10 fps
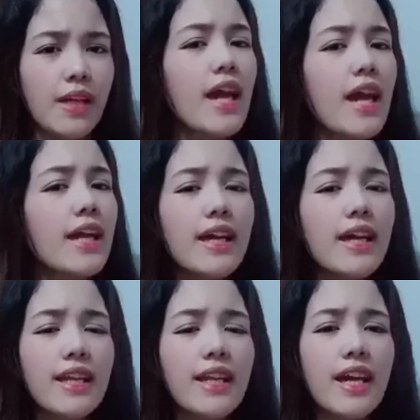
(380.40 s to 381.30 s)
Hindi ka
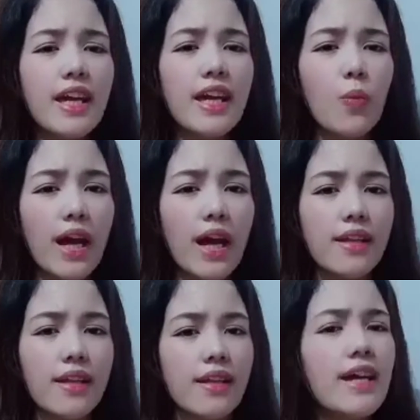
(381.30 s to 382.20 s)
niya iiwan,
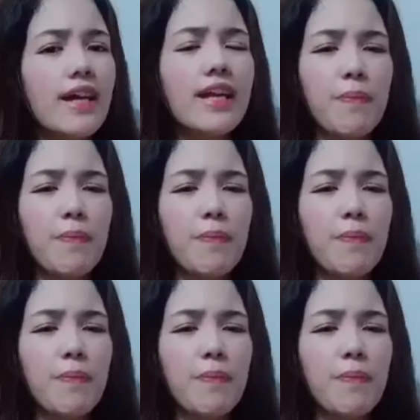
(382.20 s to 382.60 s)
ni